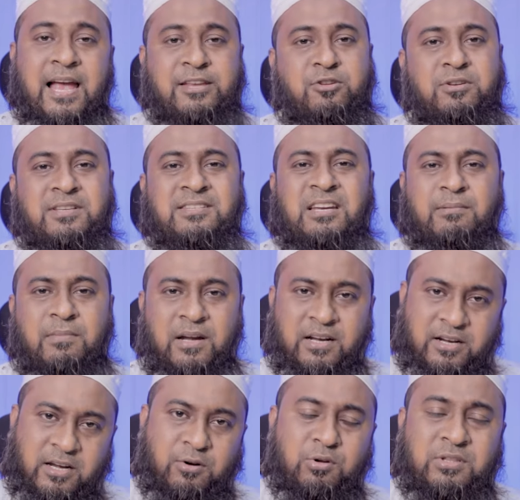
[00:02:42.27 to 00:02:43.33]
একজন ডিজিটাল
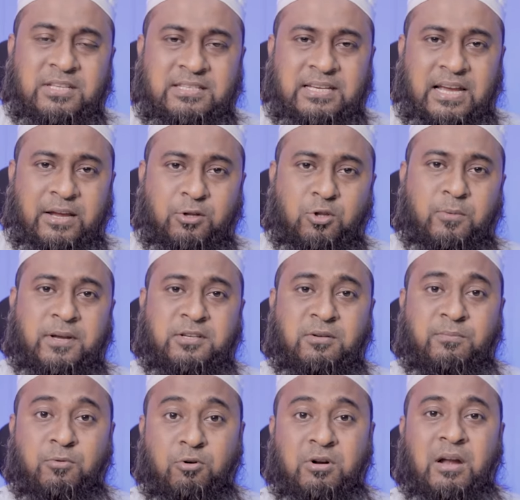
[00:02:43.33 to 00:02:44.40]
মার্কেটার হতে চায় অথবা একজন
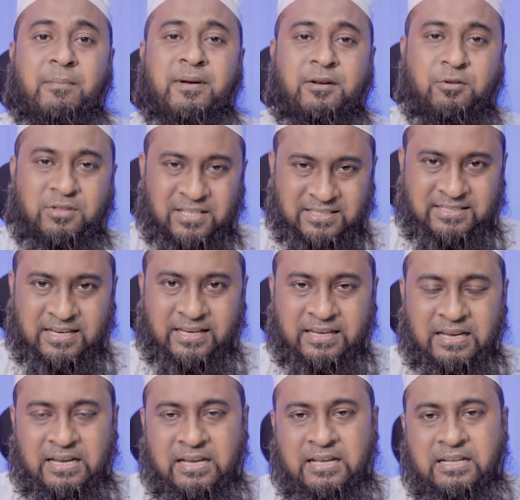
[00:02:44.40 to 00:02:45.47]
প্রোগ্রামার হতে চায়
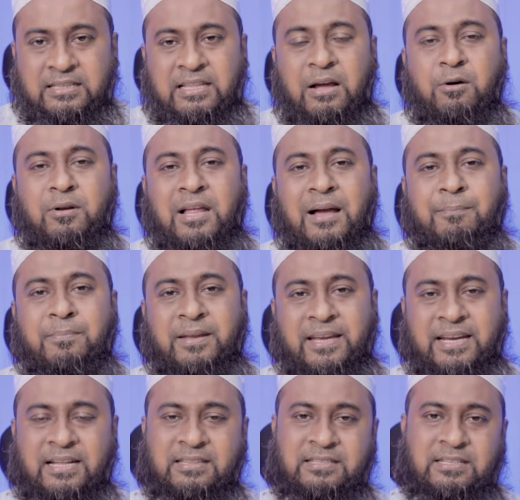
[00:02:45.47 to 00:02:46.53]
তাহলে আপনি
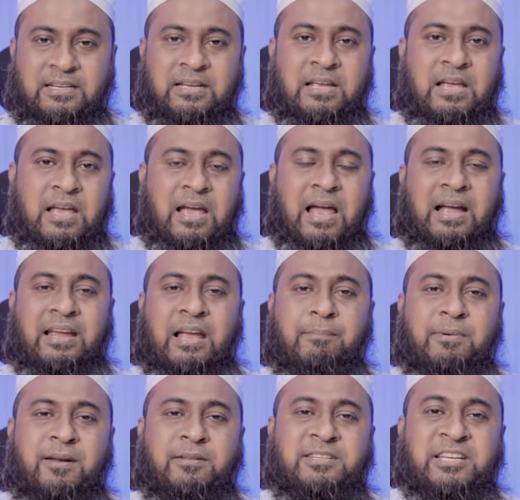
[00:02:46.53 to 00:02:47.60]
এক্ষেত্রে আগে
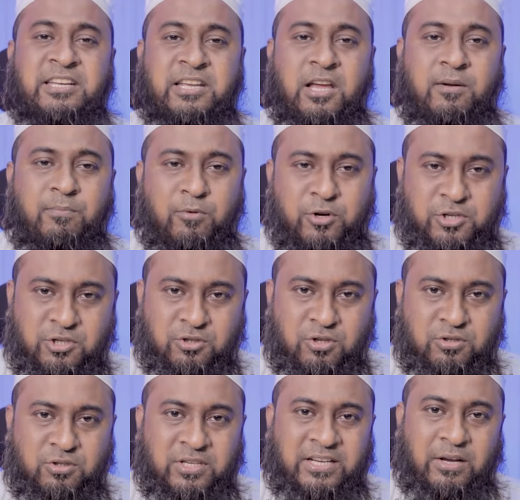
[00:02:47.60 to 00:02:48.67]
আপনার সিনিয়র পরিচিত
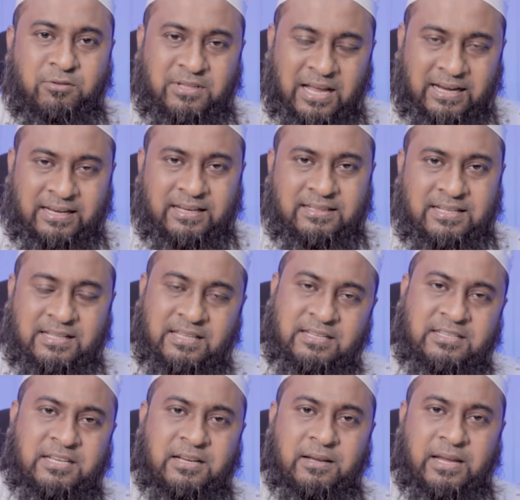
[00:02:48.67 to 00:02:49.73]
যদি কেউ থাকে তাদের
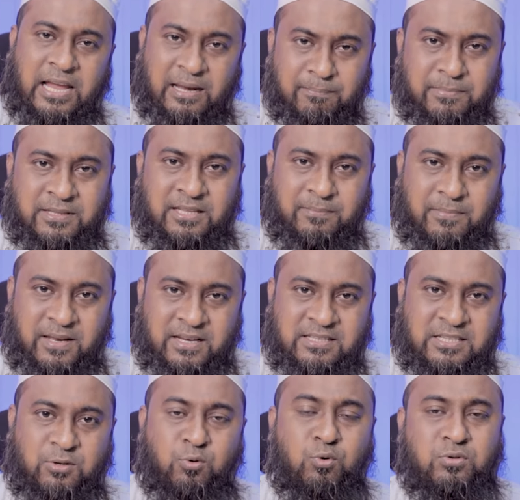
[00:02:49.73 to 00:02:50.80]
থেকে হেল্প নিতে পারেন
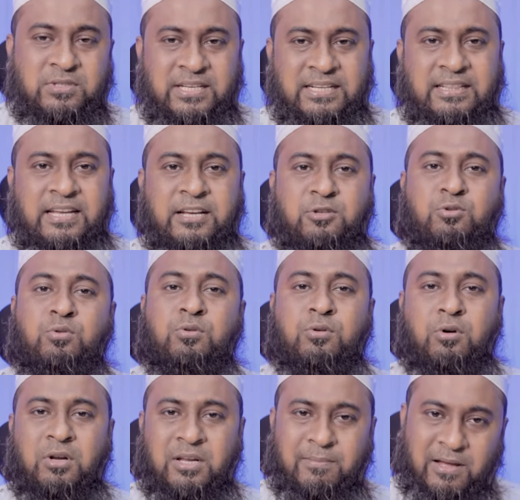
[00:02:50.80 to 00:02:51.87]
যে কোন দিক থেকে শুরু
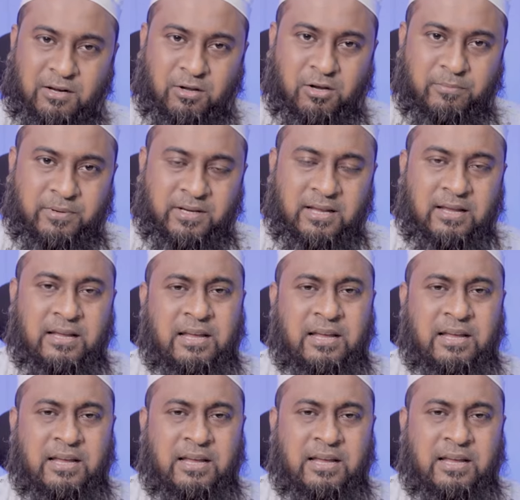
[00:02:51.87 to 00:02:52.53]
করলে ভালো হবে